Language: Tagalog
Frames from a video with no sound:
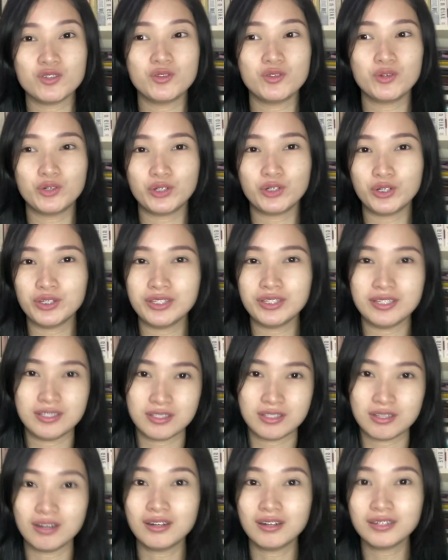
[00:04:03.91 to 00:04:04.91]
Siguro
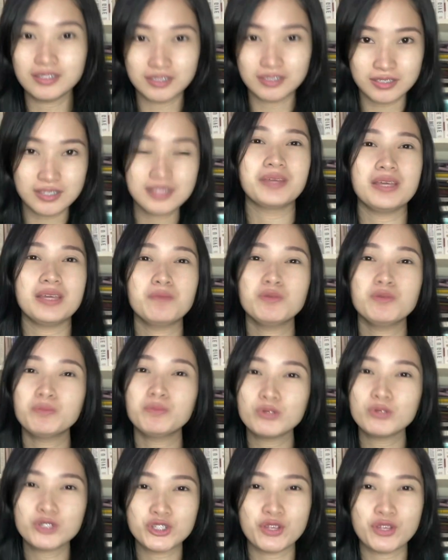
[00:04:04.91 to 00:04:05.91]
this August,
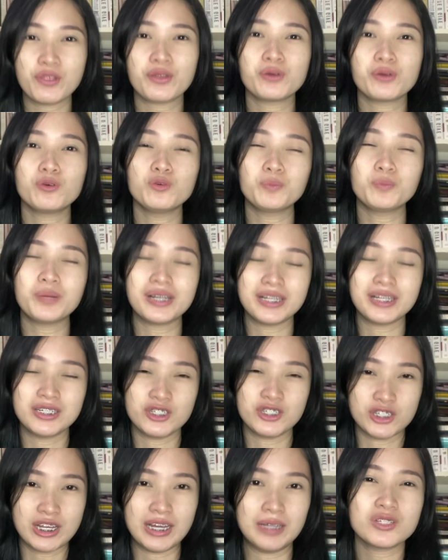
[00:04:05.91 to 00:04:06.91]
pupush through ko pa rin
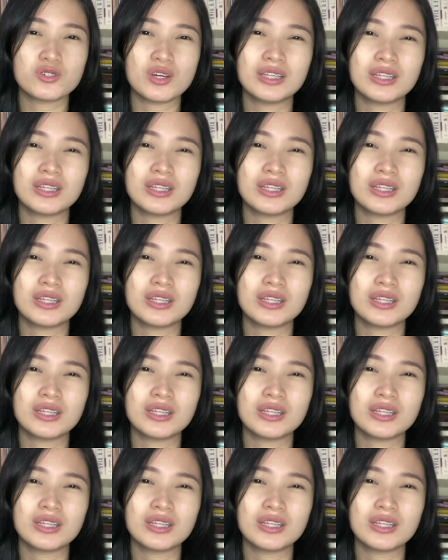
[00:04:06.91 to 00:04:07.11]
siya.